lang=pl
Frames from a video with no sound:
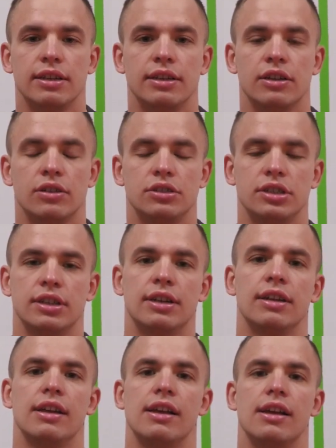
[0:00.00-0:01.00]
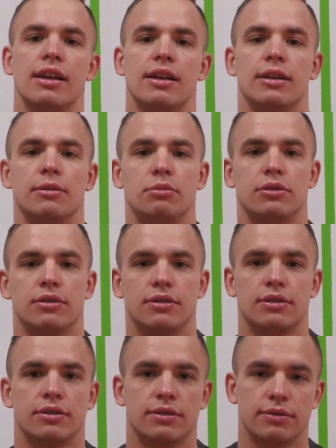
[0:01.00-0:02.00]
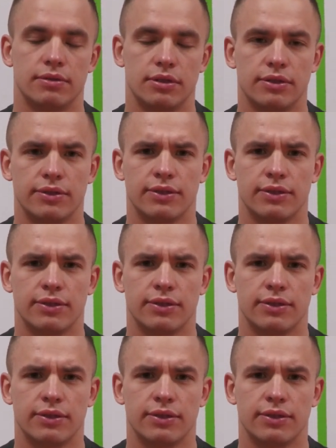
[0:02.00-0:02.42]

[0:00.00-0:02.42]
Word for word: i rodzina, bo no,